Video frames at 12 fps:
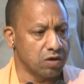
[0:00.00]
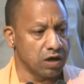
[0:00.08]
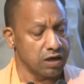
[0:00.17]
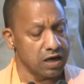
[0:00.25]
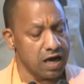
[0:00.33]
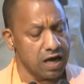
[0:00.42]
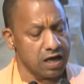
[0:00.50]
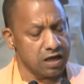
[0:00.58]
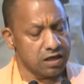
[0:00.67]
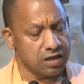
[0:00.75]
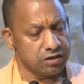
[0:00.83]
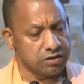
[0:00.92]
गन्ना
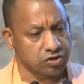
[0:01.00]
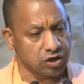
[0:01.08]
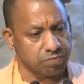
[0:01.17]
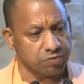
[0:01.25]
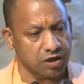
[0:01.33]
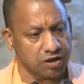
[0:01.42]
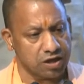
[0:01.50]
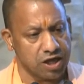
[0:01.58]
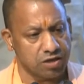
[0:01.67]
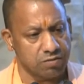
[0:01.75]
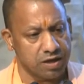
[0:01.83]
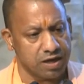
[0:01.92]
जब तक
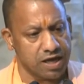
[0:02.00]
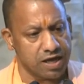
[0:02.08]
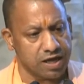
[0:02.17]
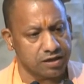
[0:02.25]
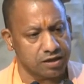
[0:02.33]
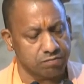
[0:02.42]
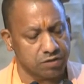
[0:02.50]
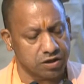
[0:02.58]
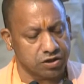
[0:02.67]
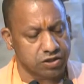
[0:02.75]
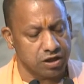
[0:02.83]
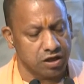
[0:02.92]
खेत में रहेगा तब
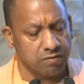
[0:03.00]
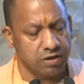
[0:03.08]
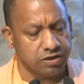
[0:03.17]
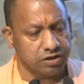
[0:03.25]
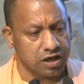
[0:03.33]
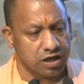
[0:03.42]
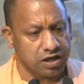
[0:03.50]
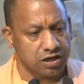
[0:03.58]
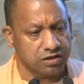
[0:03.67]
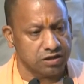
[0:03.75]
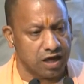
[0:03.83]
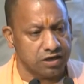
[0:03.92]
तक चीनी मिल
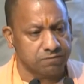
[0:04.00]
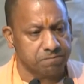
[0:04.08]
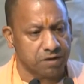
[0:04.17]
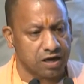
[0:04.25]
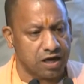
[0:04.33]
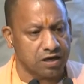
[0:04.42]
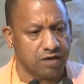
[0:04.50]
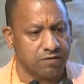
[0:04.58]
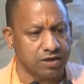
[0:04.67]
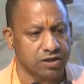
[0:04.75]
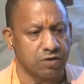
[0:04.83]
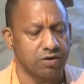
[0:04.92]
चलेगी जहां इस प्रकार का
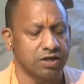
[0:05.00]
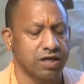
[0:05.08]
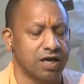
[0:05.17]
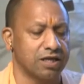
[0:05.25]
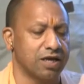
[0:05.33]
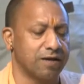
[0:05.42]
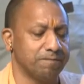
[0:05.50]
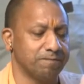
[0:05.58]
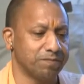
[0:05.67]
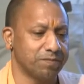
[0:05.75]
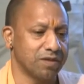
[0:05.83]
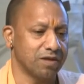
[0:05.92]
वातावरण देना था
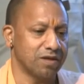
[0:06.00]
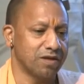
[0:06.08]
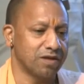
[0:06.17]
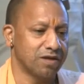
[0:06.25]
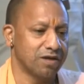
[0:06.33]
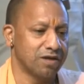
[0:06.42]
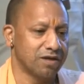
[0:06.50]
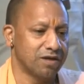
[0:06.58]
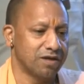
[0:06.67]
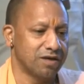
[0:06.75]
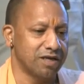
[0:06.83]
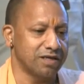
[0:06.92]

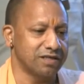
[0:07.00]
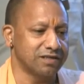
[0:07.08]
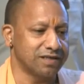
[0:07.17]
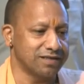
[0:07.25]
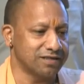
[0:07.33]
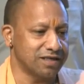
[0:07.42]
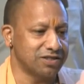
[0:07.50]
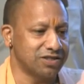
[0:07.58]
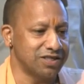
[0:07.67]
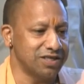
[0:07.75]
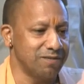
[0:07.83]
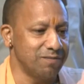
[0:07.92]
लेकिन साथ साथ
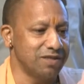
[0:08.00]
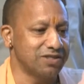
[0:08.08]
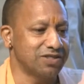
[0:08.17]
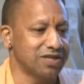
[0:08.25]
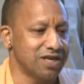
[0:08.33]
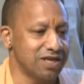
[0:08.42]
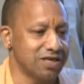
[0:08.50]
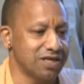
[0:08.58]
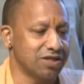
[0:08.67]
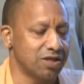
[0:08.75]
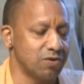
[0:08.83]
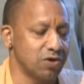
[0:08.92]
चीनी मिल
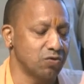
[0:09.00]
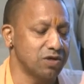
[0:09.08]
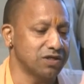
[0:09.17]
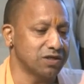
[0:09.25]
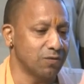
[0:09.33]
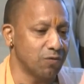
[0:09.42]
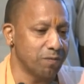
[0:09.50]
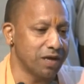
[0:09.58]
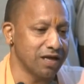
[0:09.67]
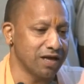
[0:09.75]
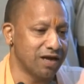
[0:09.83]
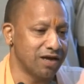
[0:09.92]
चलेगी तभी तो ये सब हो
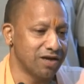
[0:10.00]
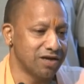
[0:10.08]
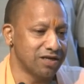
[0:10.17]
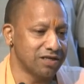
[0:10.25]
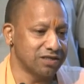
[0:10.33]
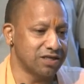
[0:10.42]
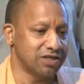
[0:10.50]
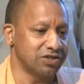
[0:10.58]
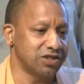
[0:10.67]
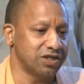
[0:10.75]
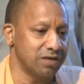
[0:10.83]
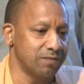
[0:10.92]
पाएगा इसलिए
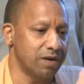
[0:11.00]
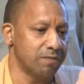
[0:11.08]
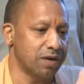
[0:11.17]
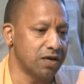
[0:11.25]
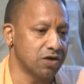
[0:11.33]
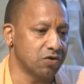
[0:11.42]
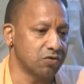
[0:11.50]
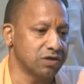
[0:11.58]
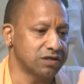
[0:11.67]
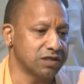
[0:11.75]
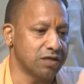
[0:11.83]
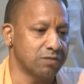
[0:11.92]
चीनी मिल मालिकों
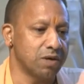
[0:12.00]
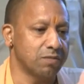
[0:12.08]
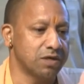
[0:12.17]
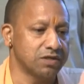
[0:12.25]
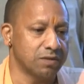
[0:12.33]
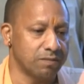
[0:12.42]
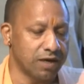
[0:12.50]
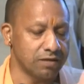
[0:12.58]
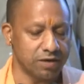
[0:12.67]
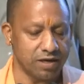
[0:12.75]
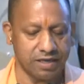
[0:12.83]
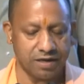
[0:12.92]
के साथ भी हमने
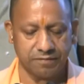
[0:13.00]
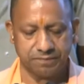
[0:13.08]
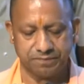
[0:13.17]
संवाद बनाया